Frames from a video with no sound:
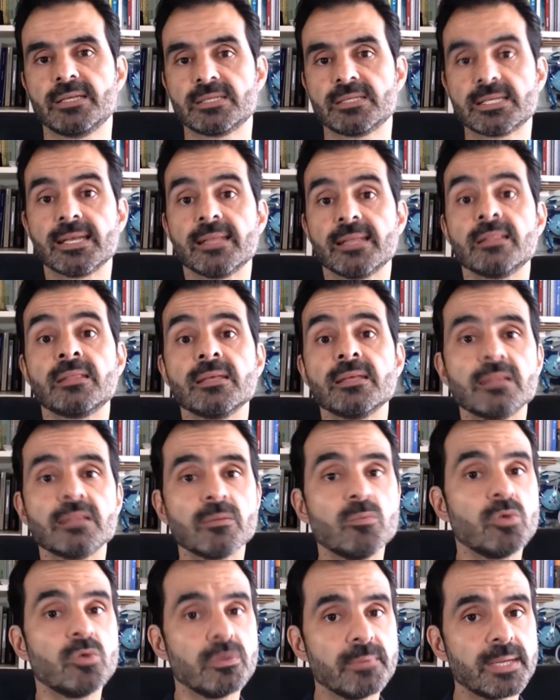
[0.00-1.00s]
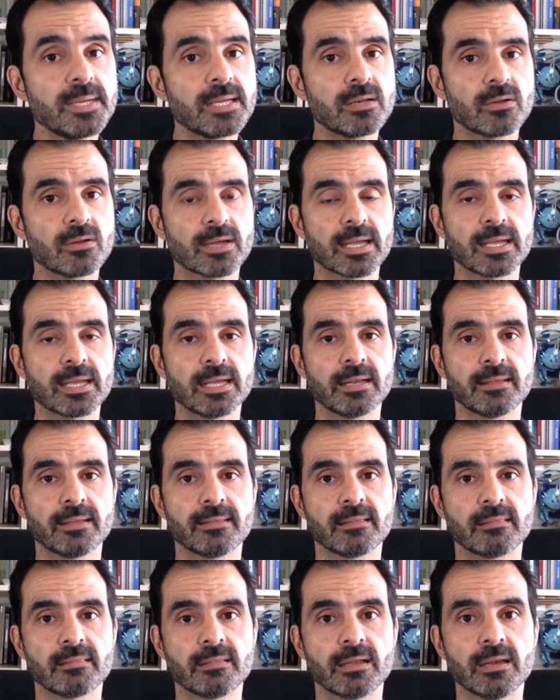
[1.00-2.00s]
se le entiende muy bien lo que quiere
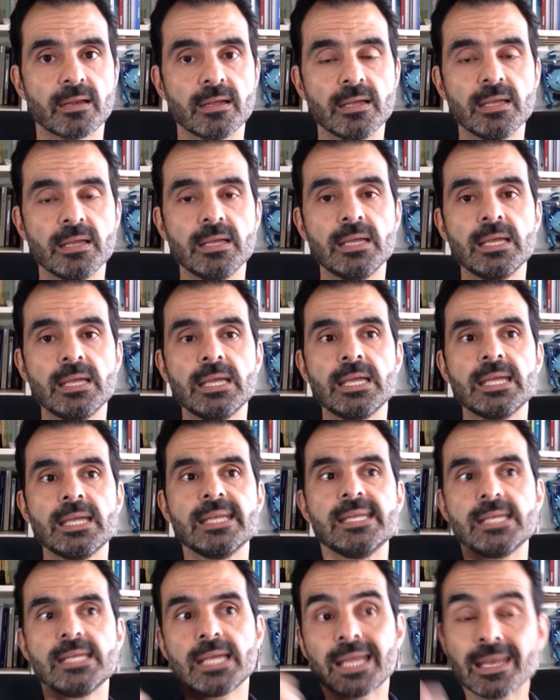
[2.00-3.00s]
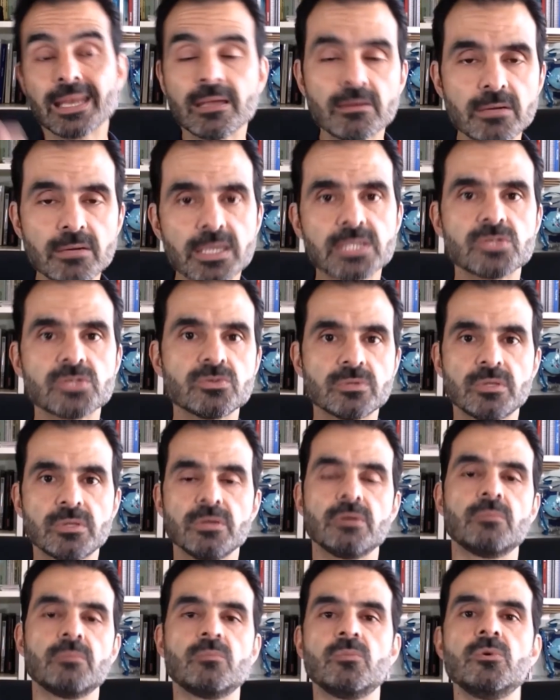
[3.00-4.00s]
decir. Y creo que es un
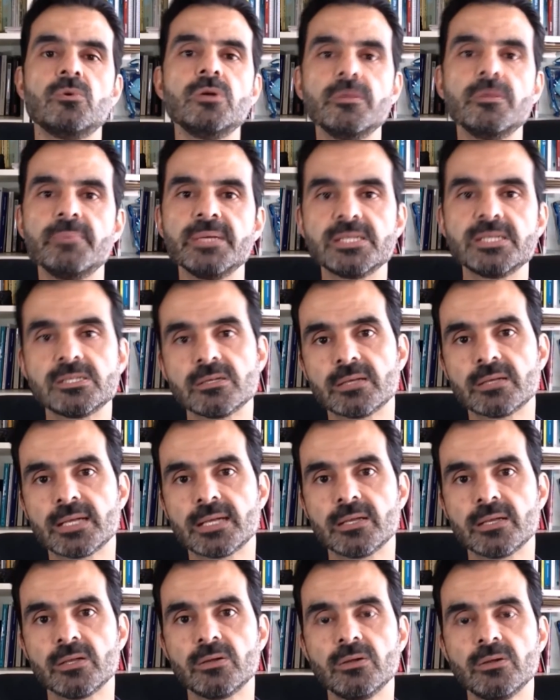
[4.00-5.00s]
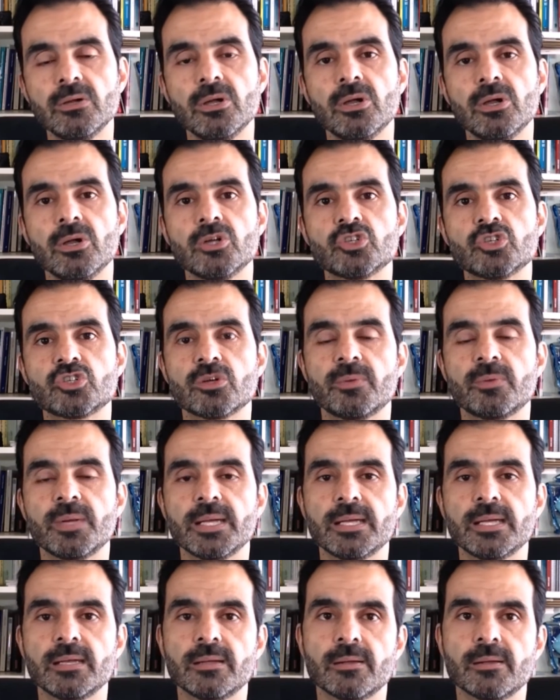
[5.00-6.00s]
tío muy visionario
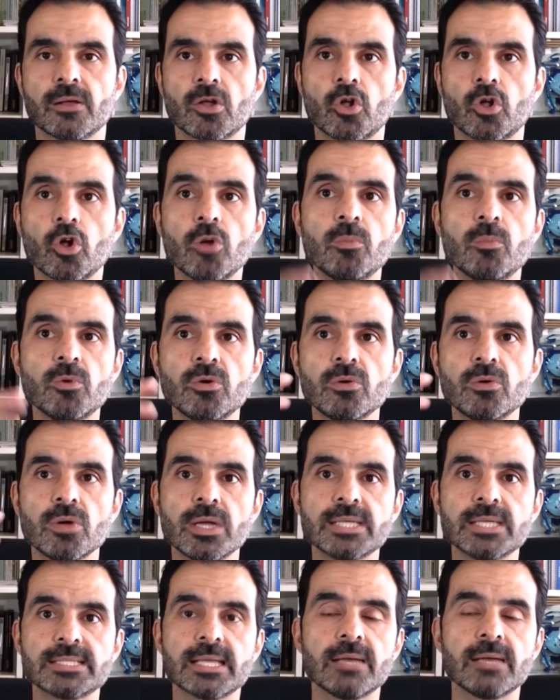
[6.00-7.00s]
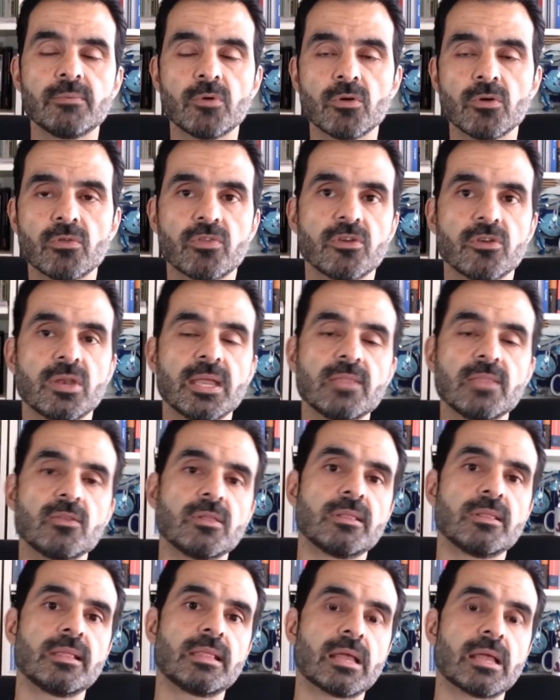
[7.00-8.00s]
sobre cómo está evolucionando
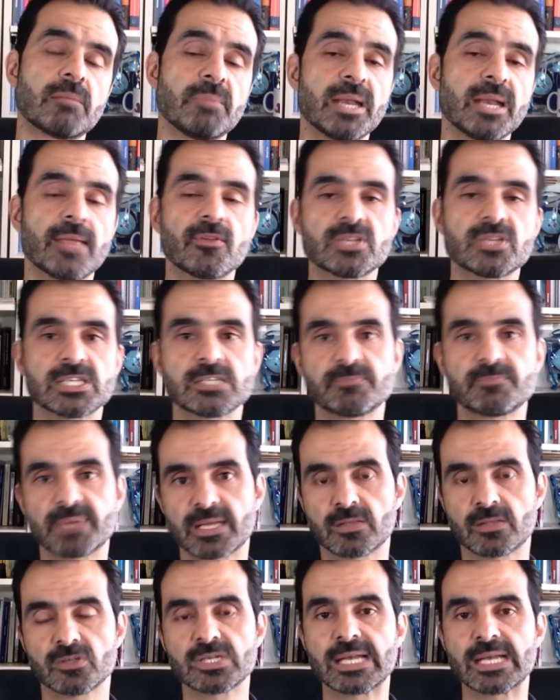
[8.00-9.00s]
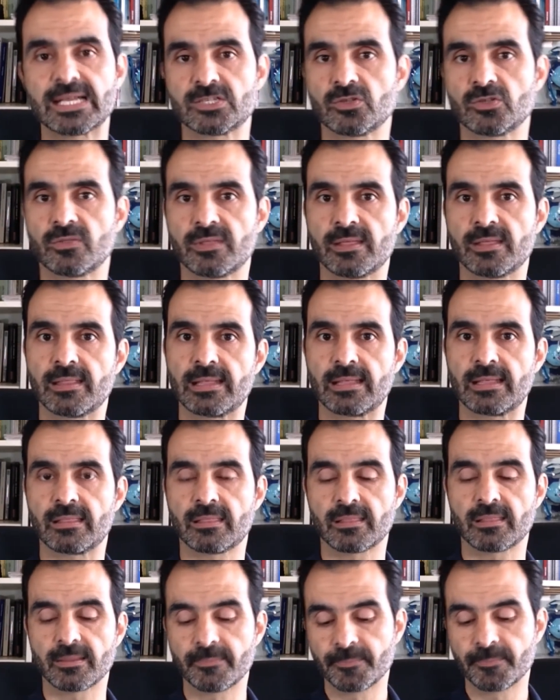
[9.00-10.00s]
en determinados aspectos la sociedad.
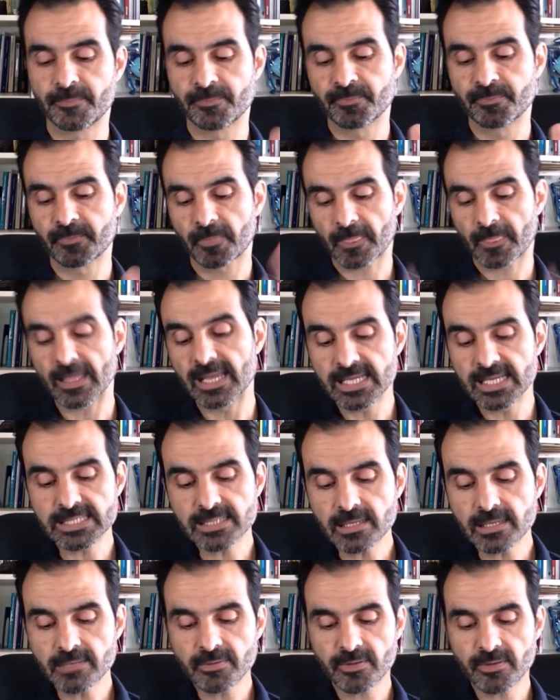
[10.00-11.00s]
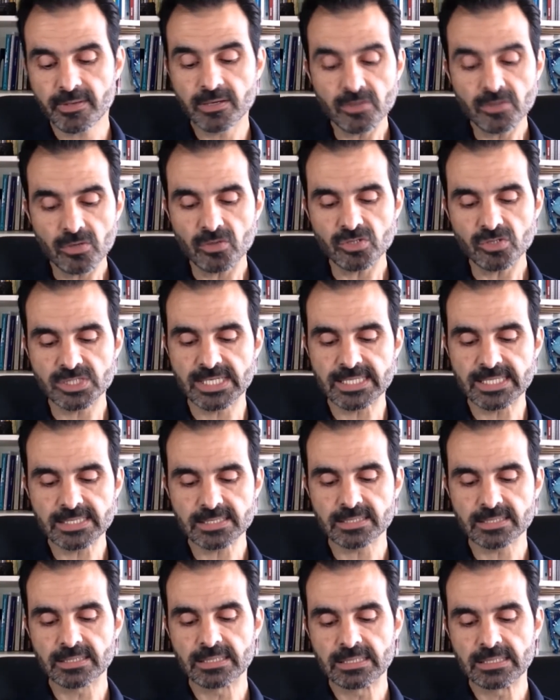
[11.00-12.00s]
En este libro de No
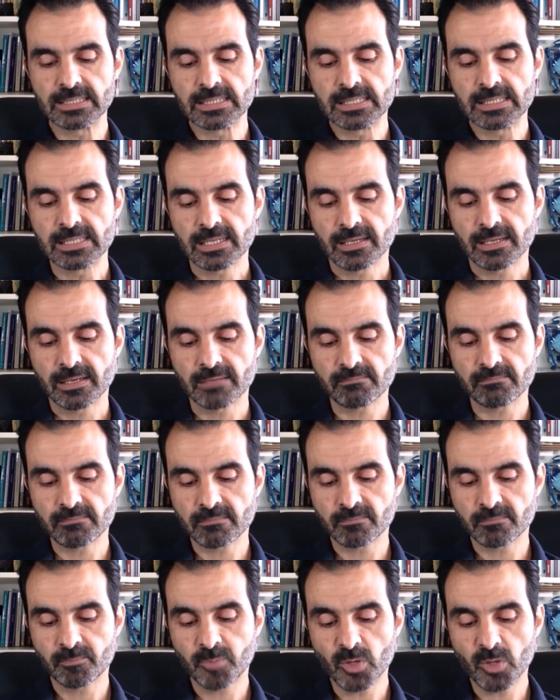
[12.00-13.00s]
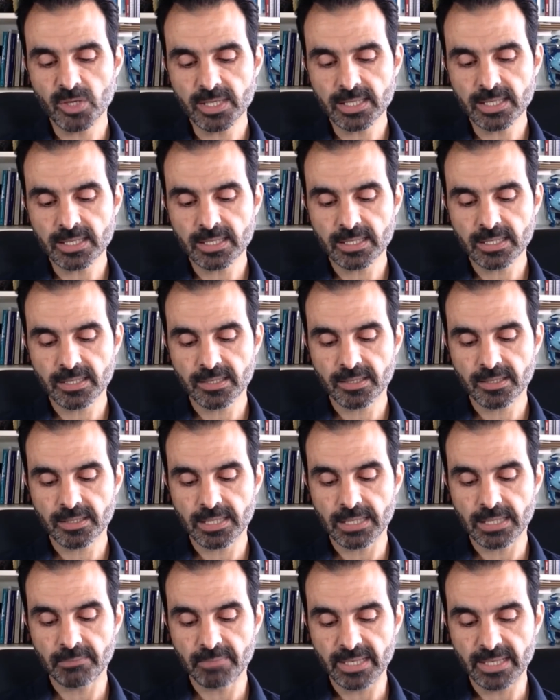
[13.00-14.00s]
Cosas mm, pone
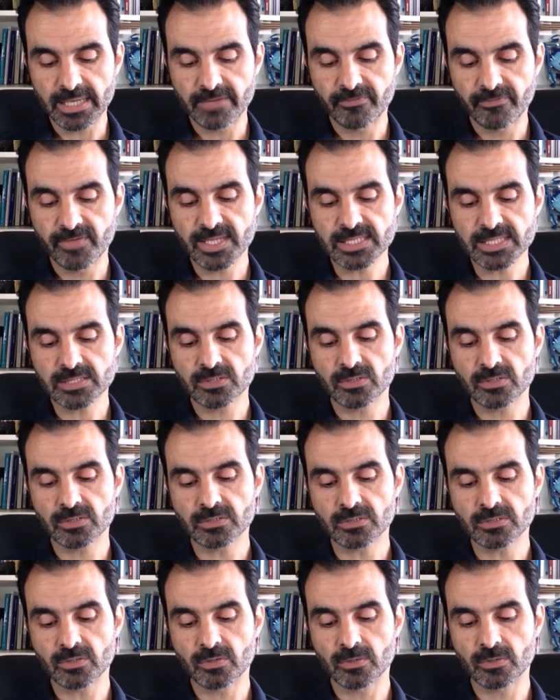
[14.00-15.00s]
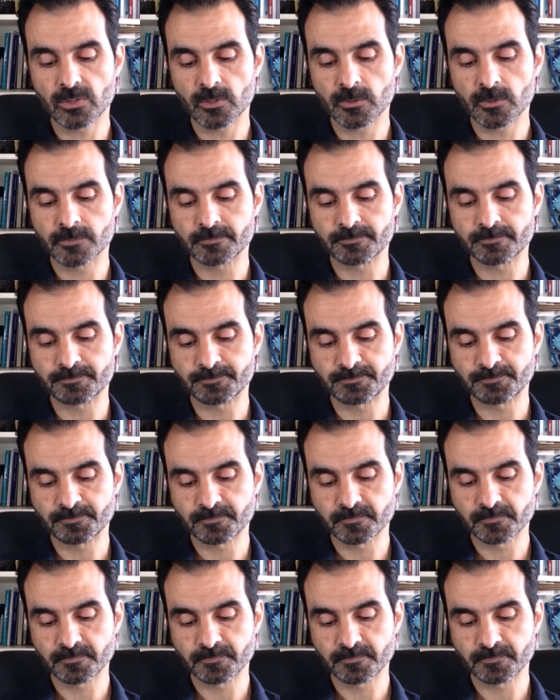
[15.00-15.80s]
en manifiesto mm,